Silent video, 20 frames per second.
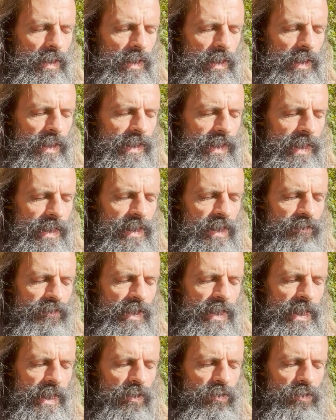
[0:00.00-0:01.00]
Les
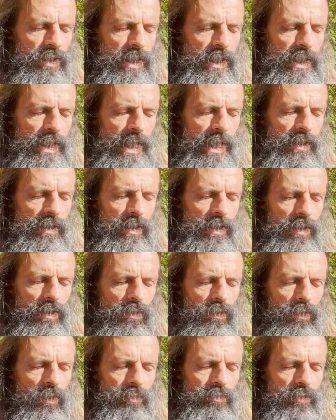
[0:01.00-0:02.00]
activités quotidiennes
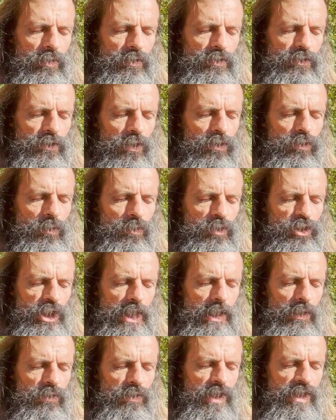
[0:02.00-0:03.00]
ont pour seul
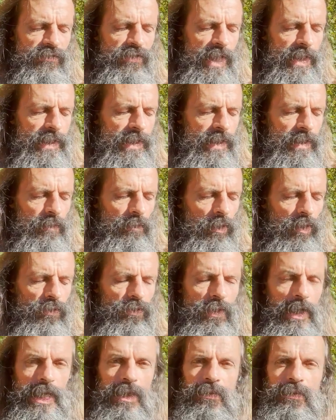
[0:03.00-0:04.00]
objet le divertissement
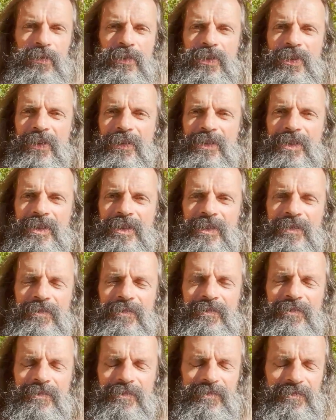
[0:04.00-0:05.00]
de la conscience.
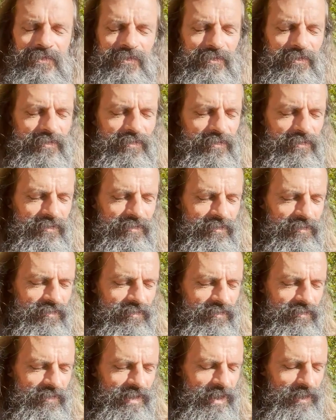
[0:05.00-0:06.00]

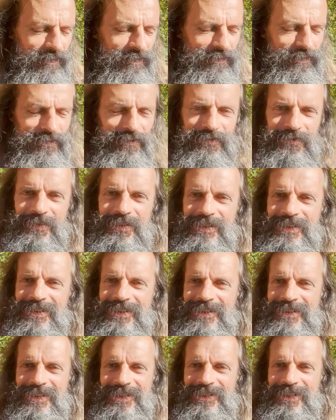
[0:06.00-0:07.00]
Là, on retrouve
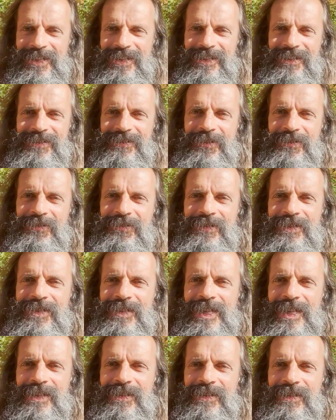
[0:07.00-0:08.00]
déjà dans
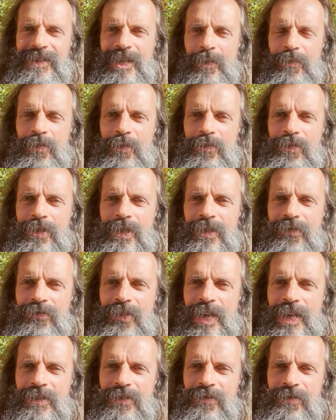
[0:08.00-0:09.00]
cette simple petite phrase